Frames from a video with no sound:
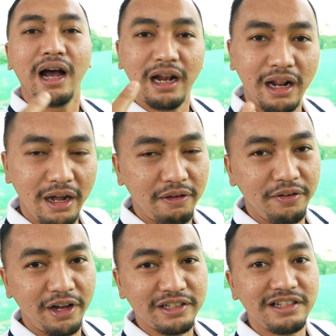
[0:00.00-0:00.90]
ada
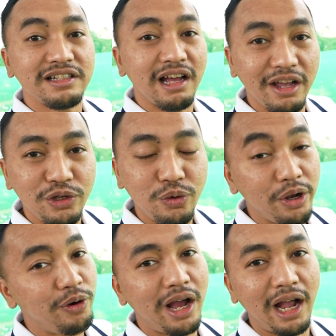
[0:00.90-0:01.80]
driving range di Senayan juga
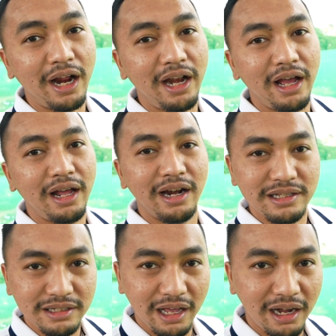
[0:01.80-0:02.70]
yang udah nggak ada. Nah
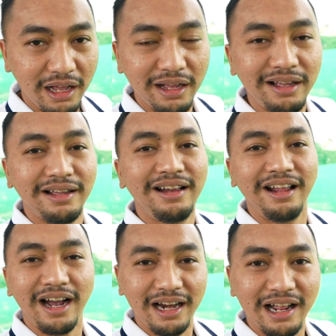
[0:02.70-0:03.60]
sekarang
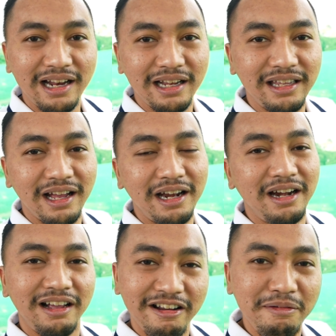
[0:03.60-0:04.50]
dengan adanya
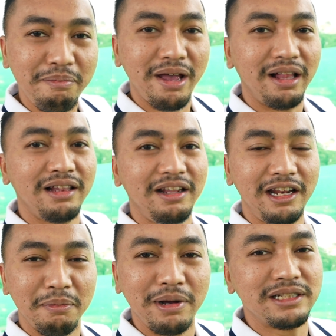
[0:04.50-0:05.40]
green belt di
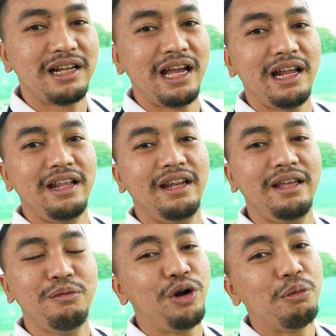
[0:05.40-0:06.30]
Demak Senayan ini,
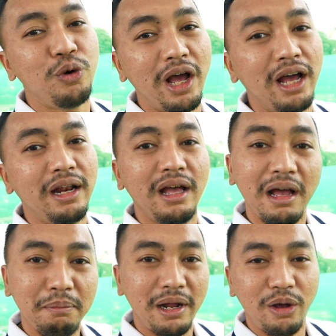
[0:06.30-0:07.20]
mudah-mudahan
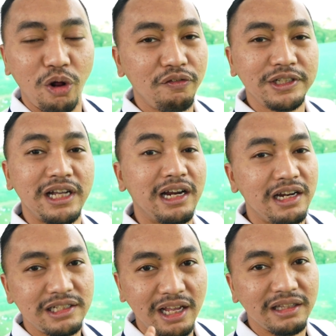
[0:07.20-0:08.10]
para golfers yang ada
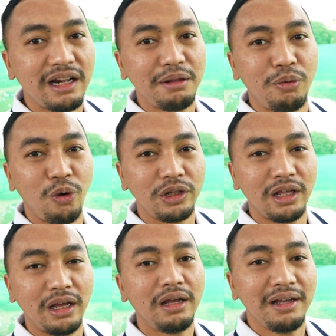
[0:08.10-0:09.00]
di sekitar ibu
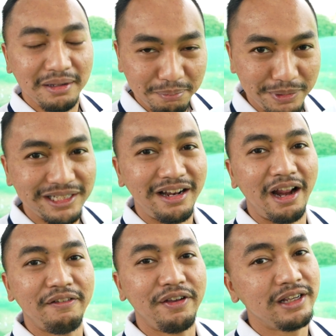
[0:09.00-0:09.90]
kota bisa
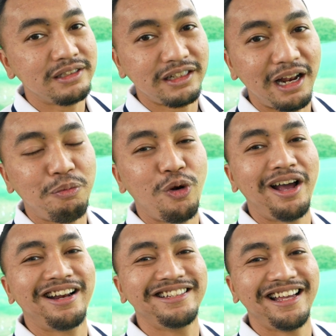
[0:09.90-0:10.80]
driving setelah
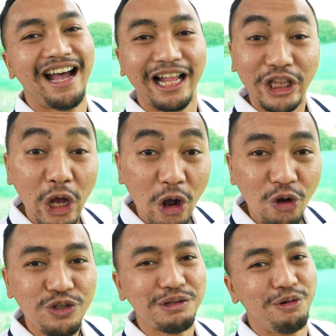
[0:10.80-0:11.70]
pulang kerja
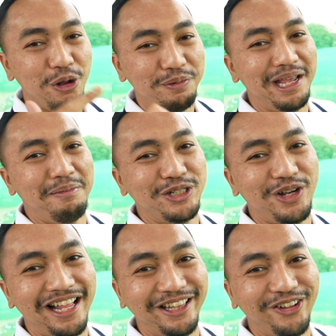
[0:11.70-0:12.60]
atau sebelum dia masuk
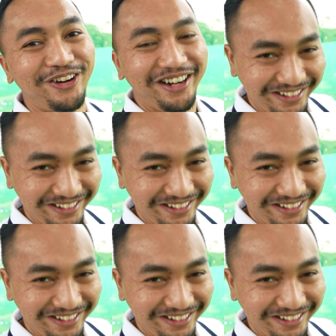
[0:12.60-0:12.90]
kantor.